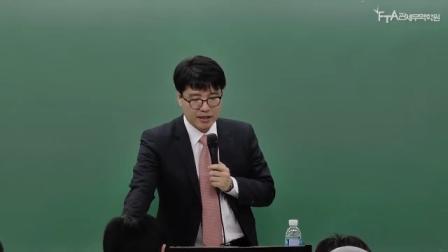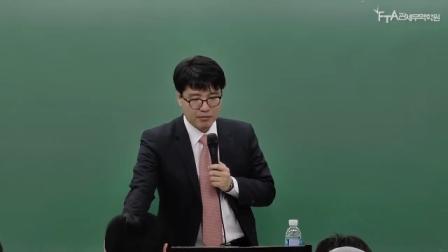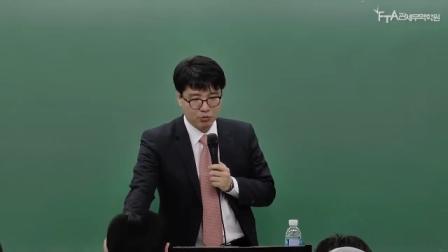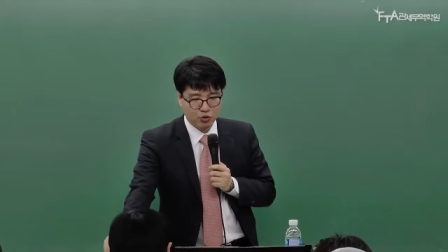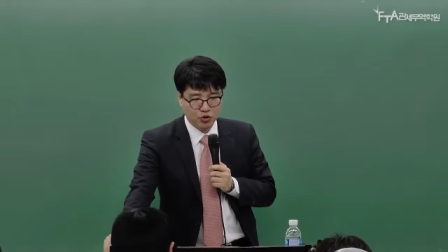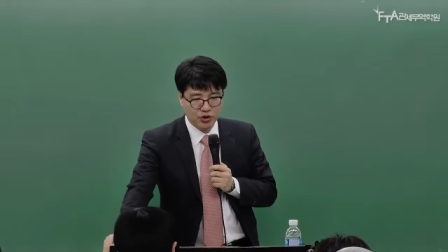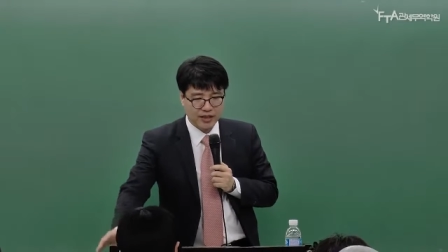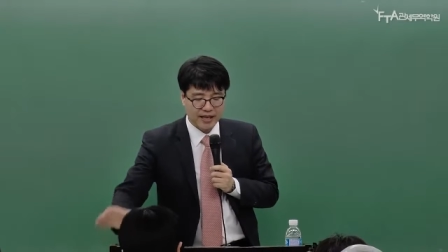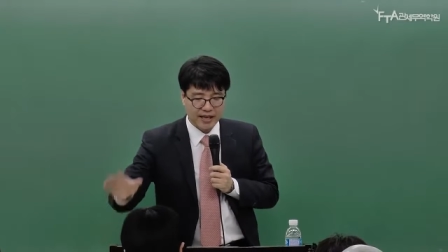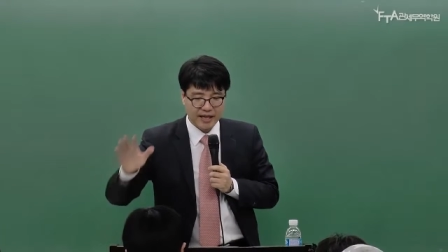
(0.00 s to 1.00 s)

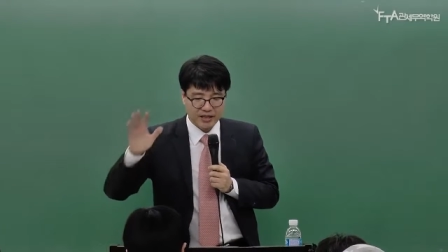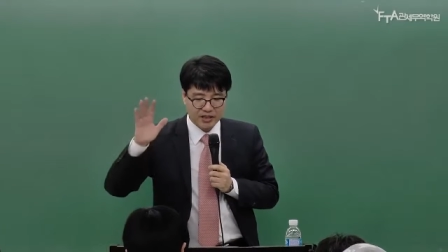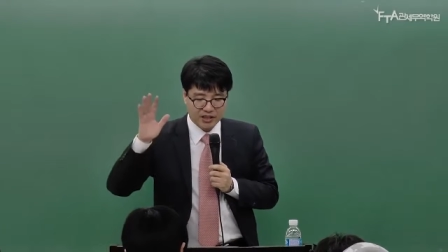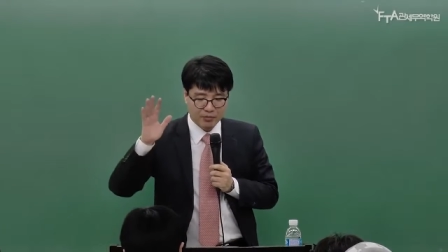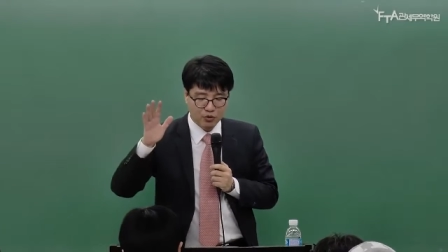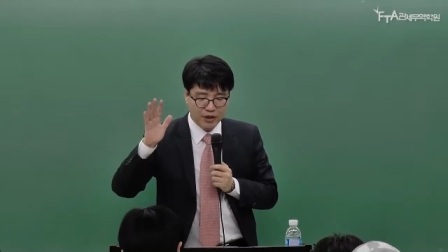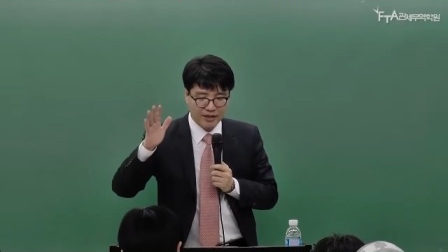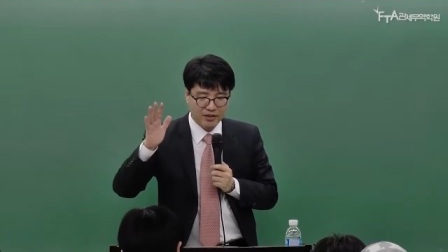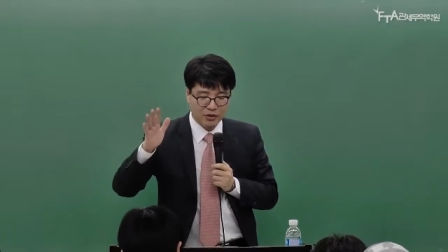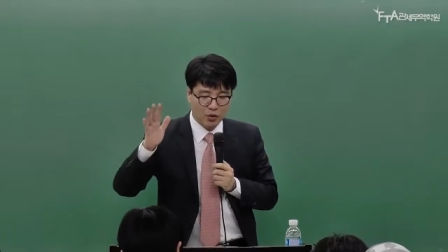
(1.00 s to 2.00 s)
문제
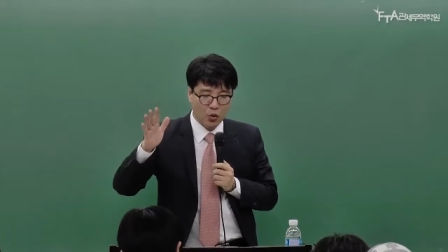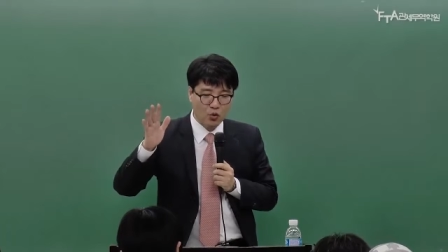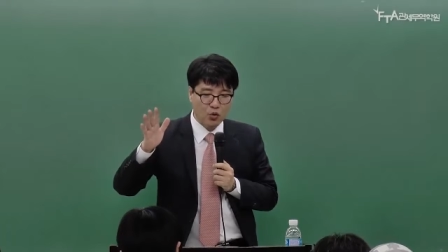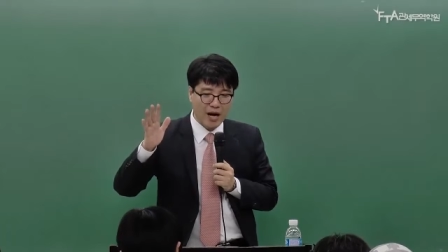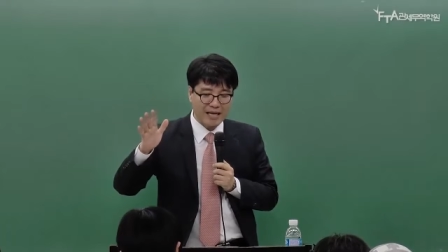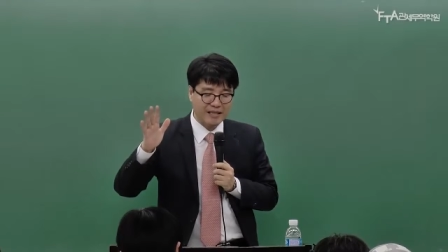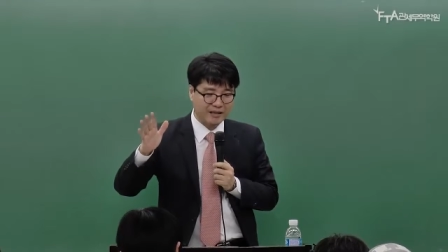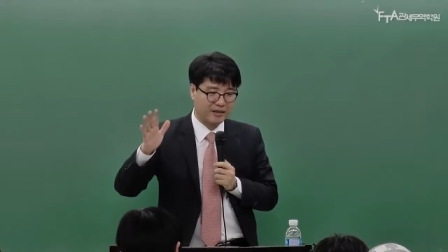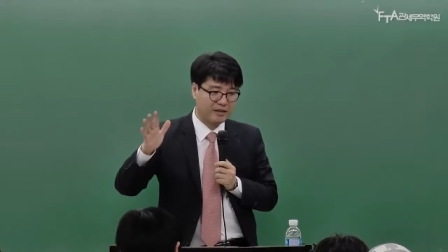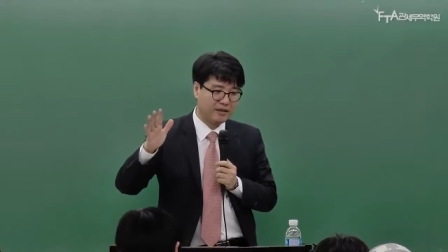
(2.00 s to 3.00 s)
지문에서
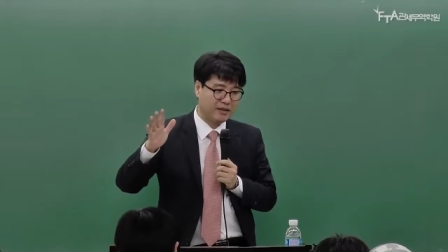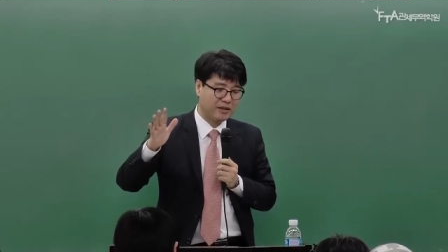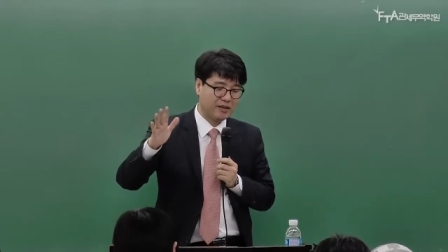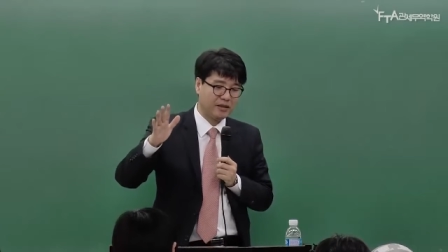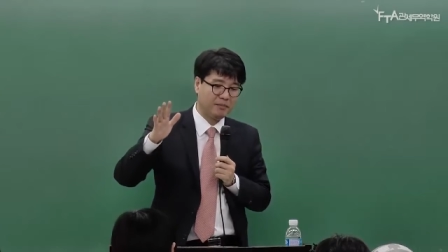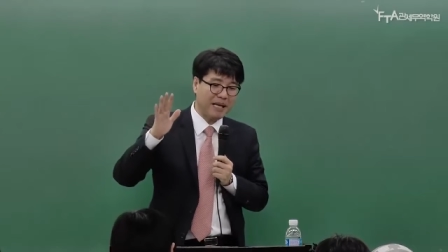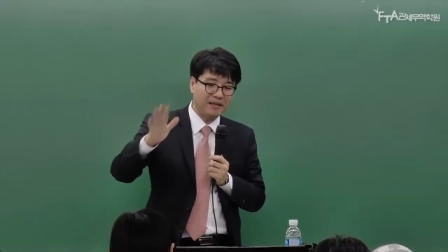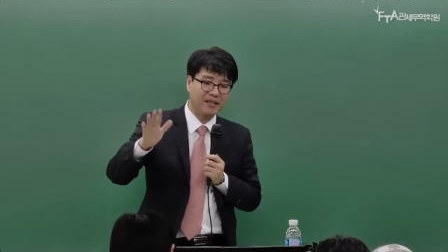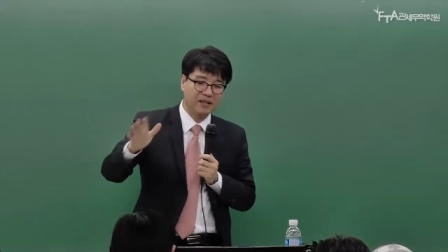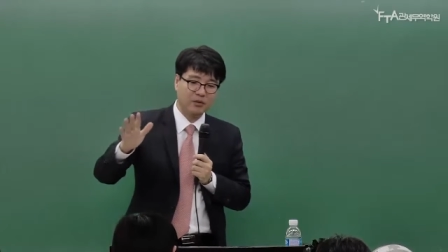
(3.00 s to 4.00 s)
요구하는 어,
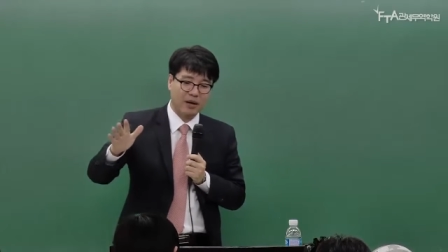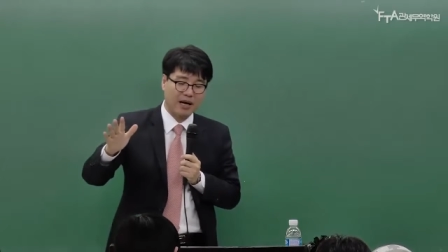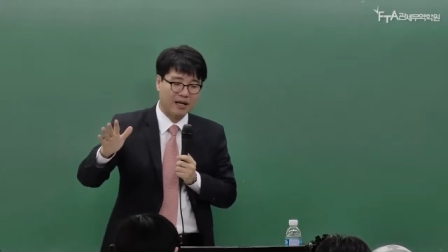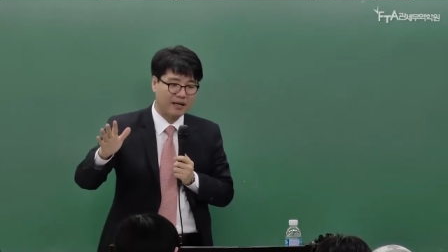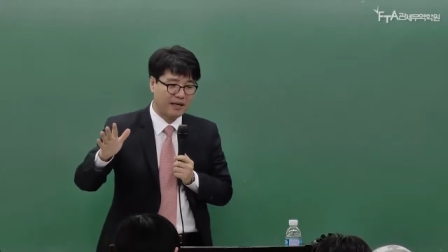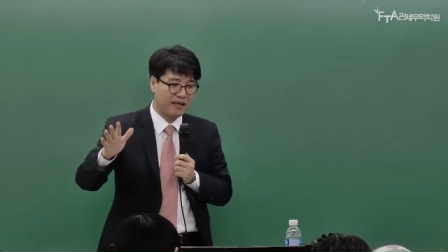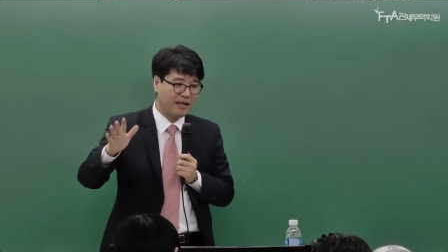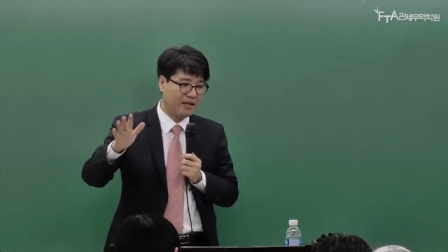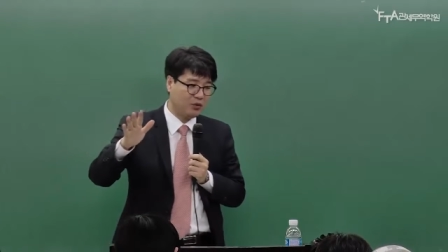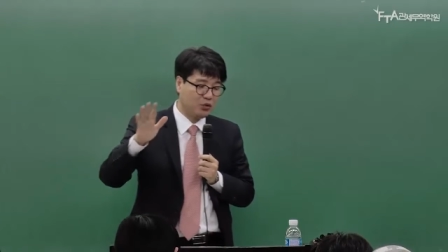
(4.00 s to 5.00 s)
패턴과
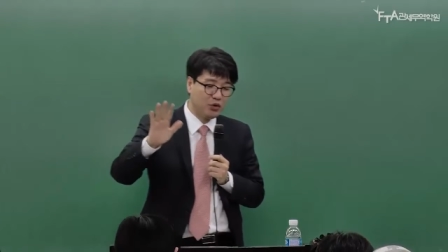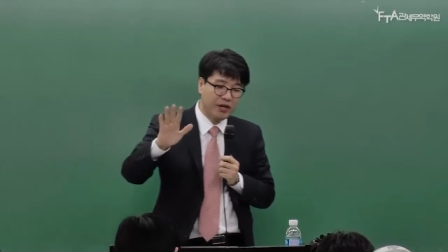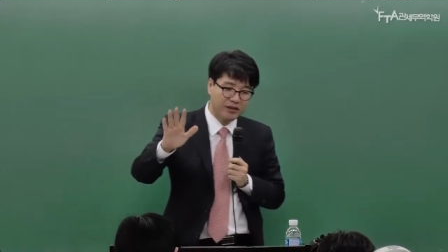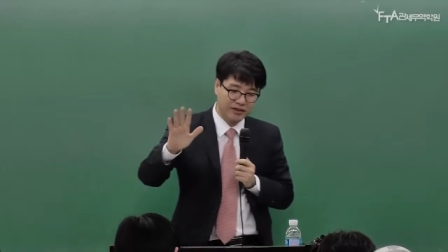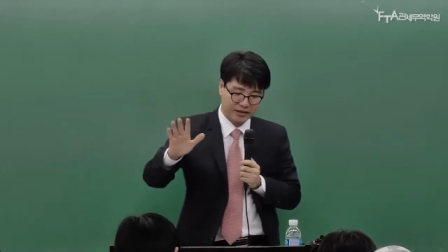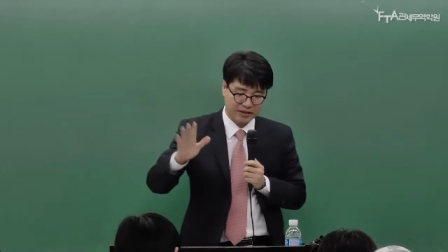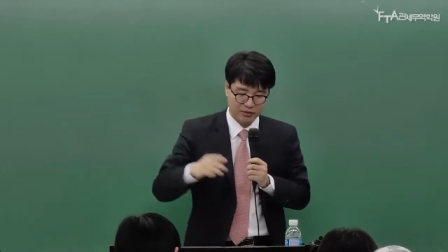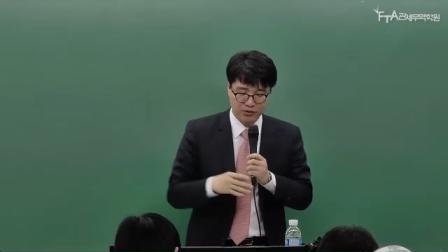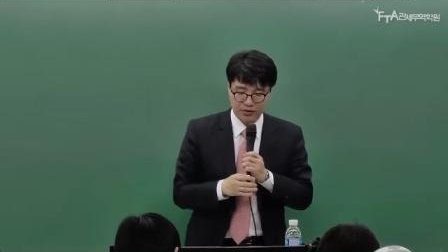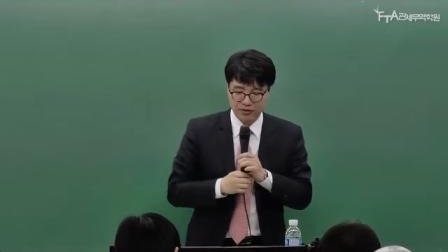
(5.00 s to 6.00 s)
하나의 유형들,
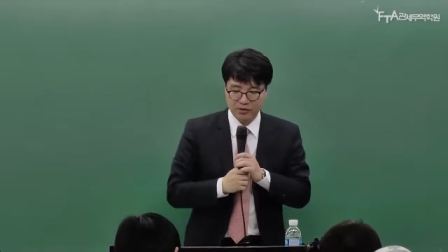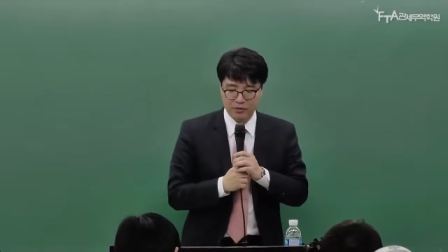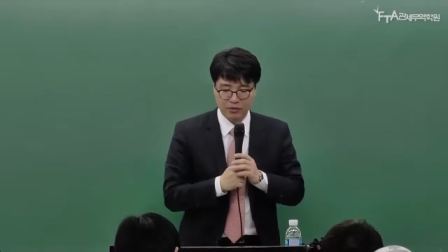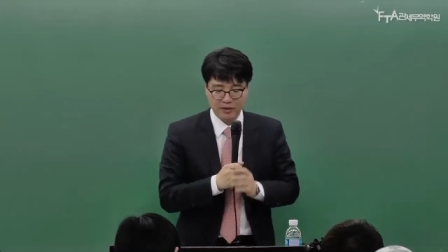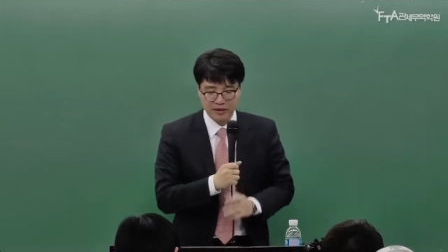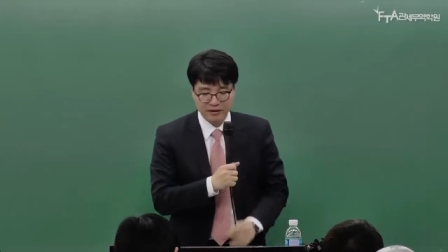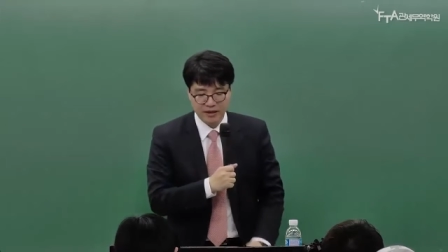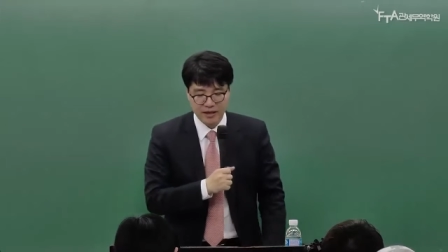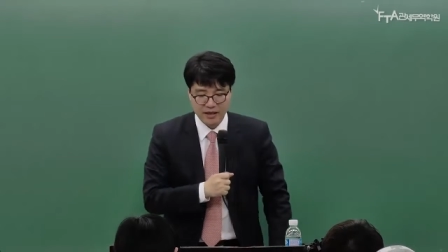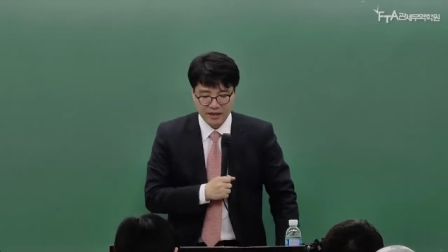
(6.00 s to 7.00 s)
유형들을 보면
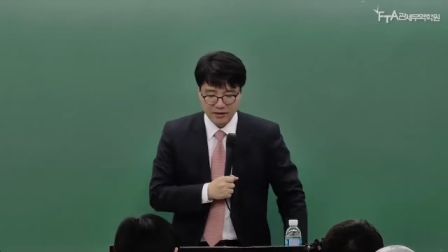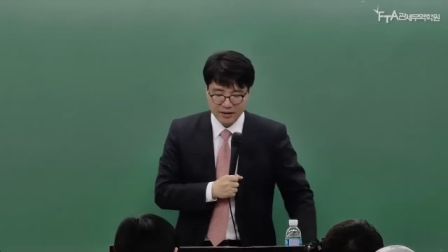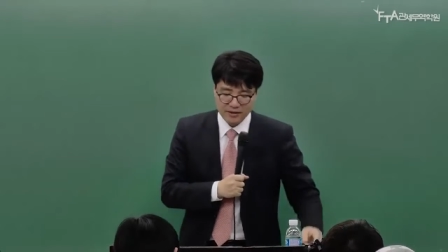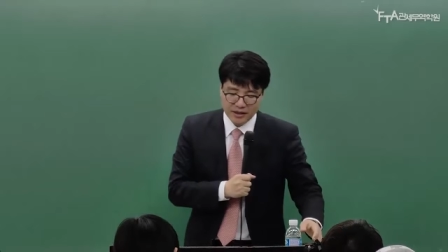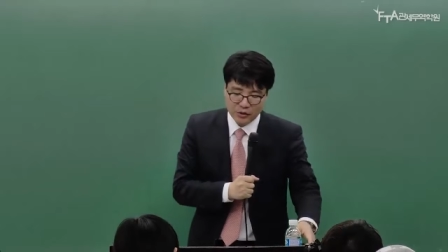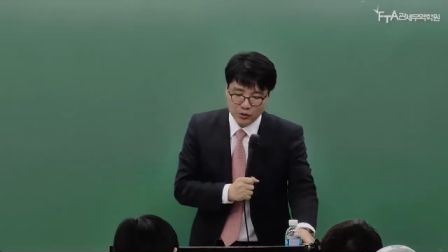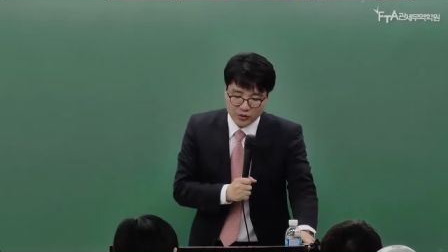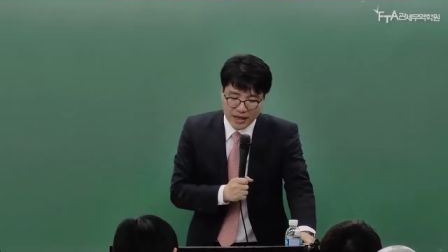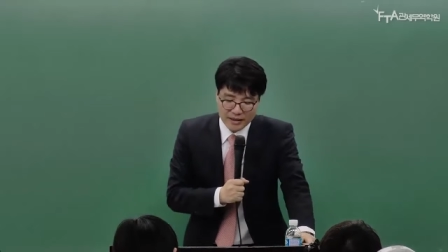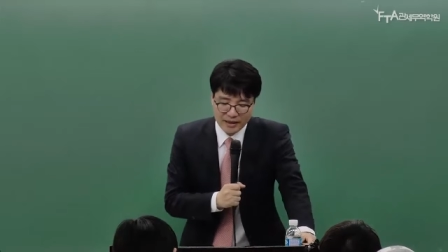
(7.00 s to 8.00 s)
굉장히
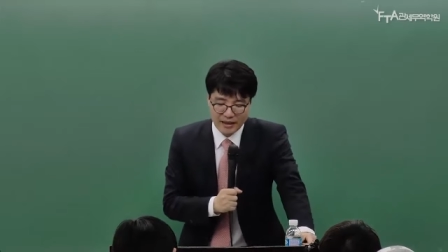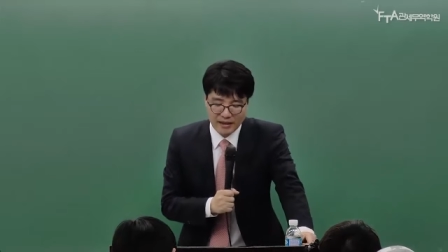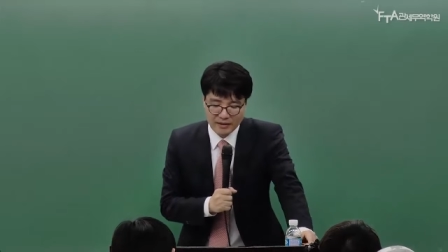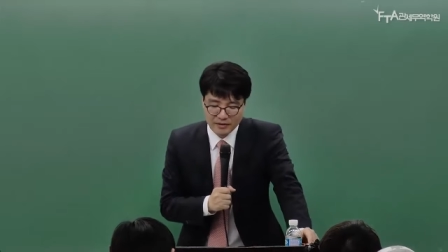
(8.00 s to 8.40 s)
유사하다.